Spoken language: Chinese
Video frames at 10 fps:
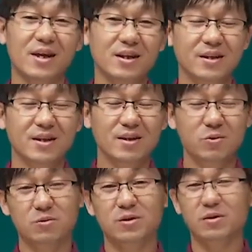样一个
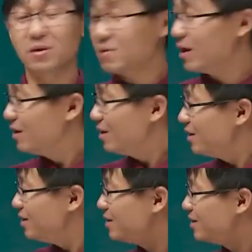公司的话，
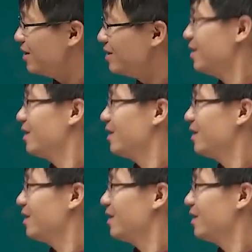一想